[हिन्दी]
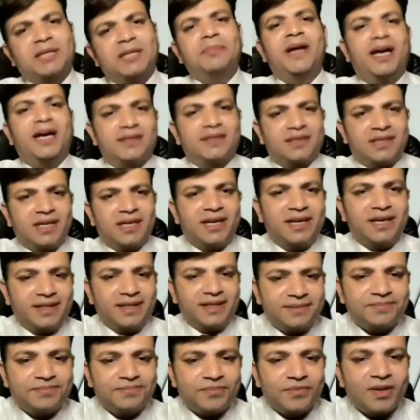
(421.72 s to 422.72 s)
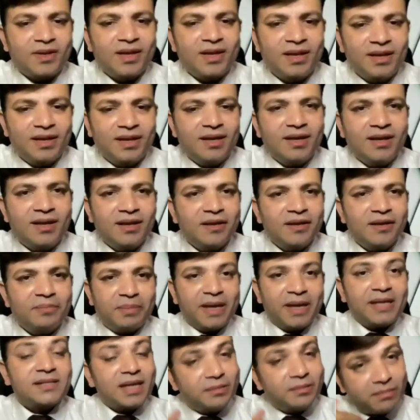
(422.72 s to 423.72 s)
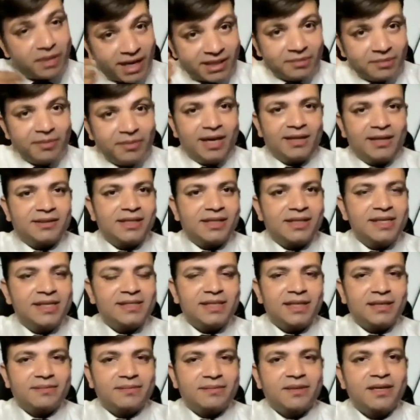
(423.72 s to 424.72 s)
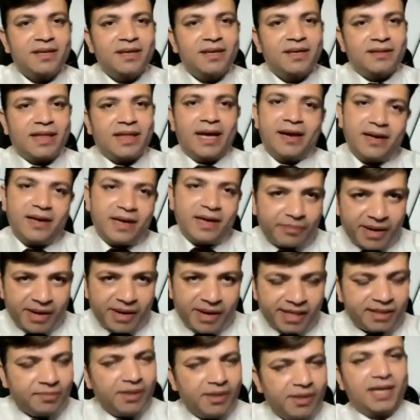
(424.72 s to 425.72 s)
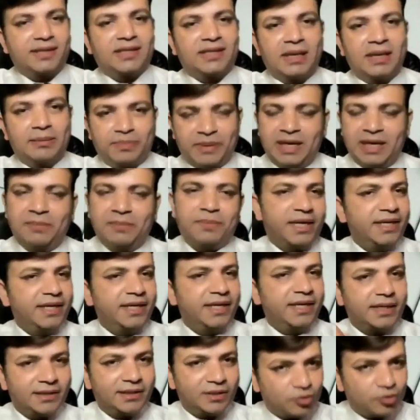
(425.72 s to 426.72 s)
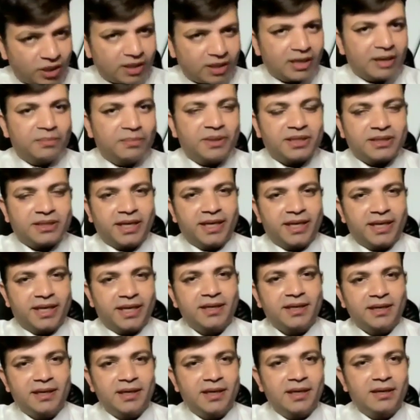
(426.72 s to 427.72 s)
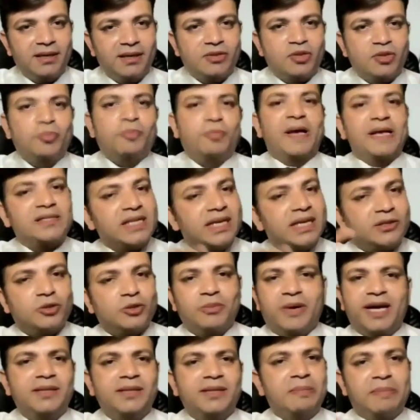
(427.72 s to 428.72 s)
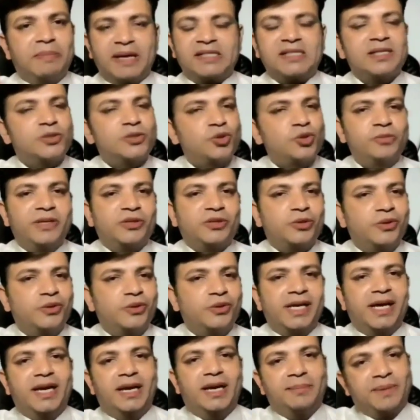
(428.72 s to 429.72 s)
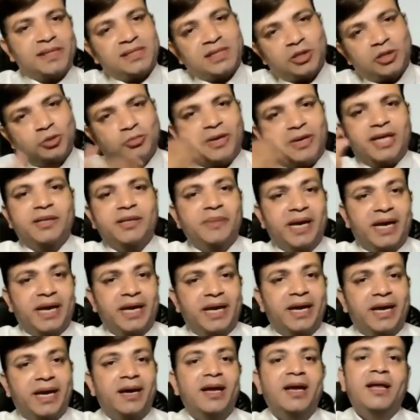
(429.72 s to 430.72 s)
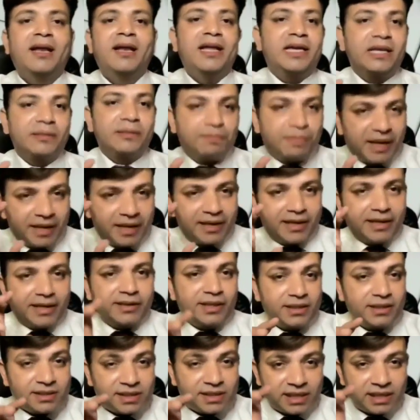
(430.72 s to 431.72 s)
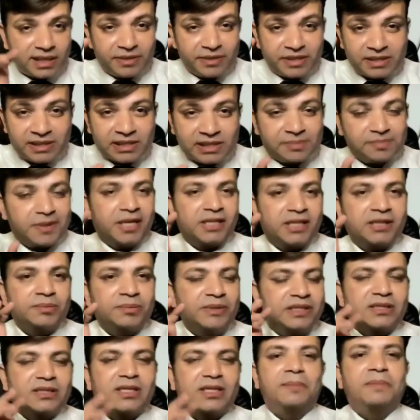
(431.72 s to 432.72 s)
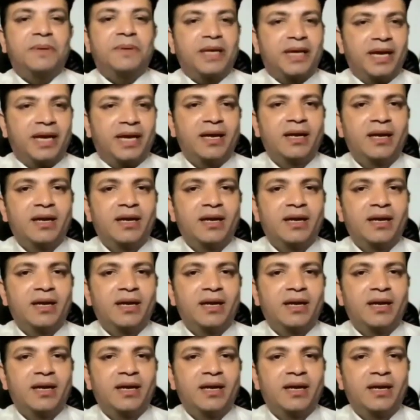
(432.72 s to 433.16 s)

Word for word: में आता है पैसा बाद में आता है सर तैरना बाद में आता है पहले पानी के अंदर उतरना पड़ता है तो पैसा तो बाद में पैसा शुरू में थोड़ी आया पैसा तो बाद में आया लेकिन पहले दिन से ये बिजनेस प्राथमिकता पे है